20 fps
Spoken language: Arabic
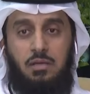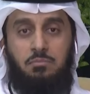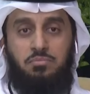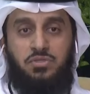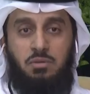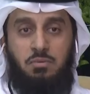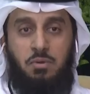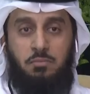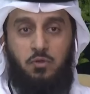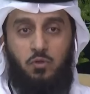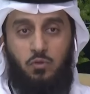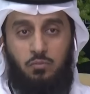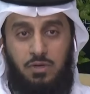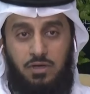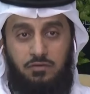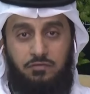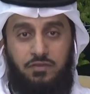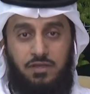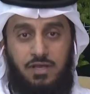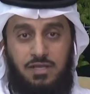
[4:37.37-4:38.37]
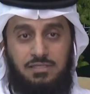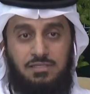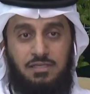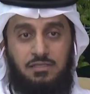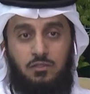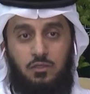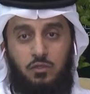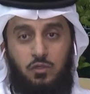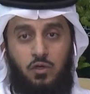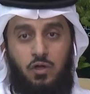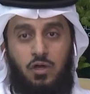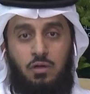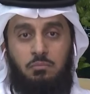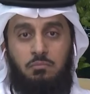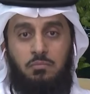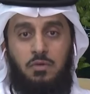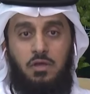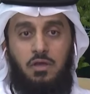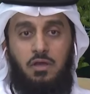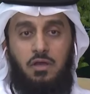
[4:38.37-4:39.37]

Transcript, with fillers: بسبب انه ما في اصلا اليوم